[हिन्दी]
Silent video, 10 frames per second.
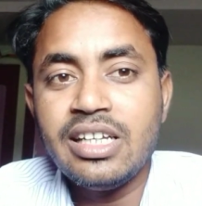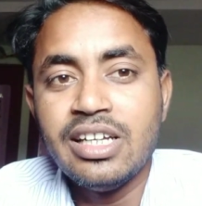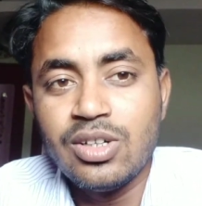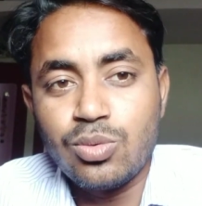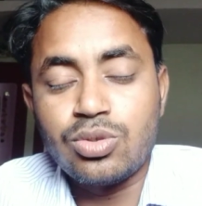
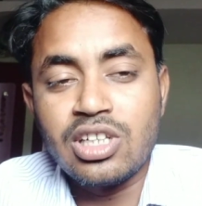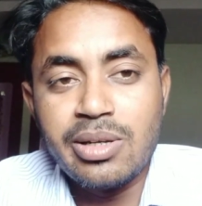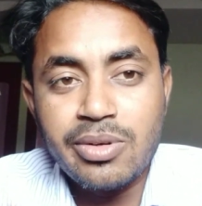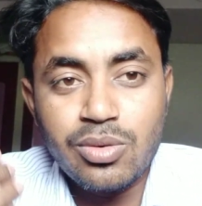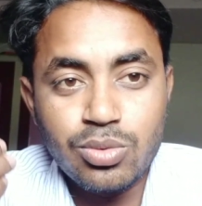उतने
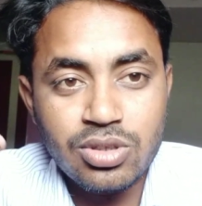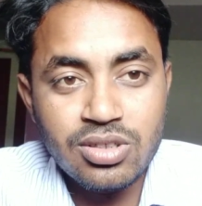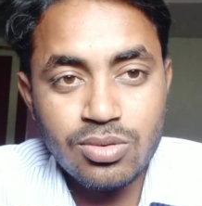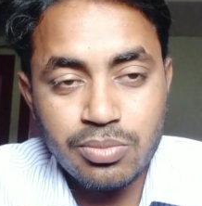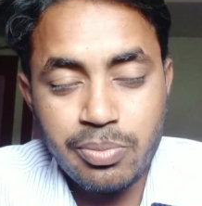में उत,
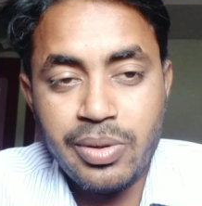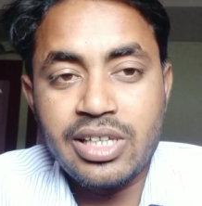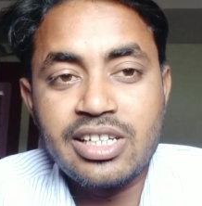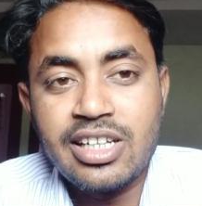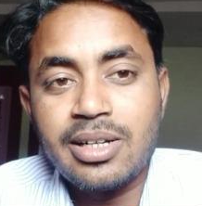
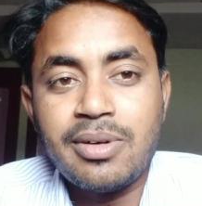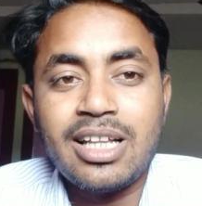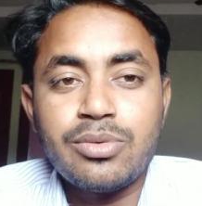बेचने के बाद भी